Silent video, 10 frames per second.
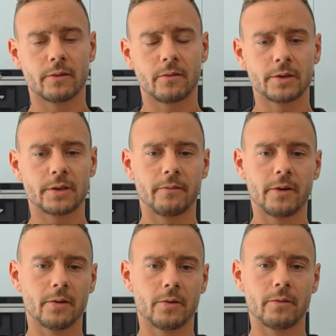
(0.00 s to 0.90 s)
Da war ich dann
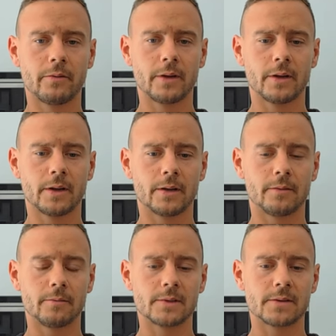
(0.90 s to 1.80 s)
wieder irgendwie
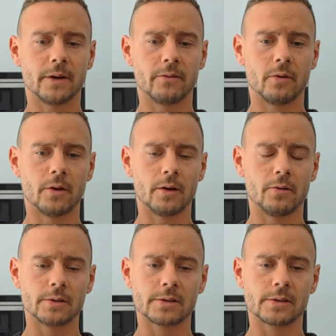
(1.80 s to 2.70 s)
ähm, zwei Wochen
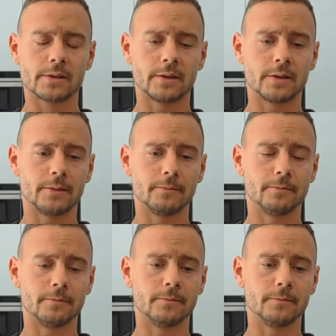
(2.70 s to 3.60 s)
raus
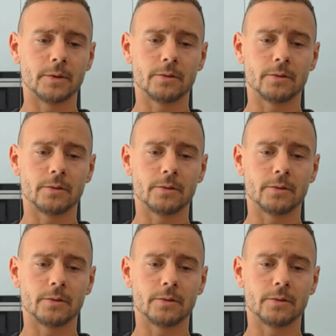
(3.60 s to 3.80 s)
ähm,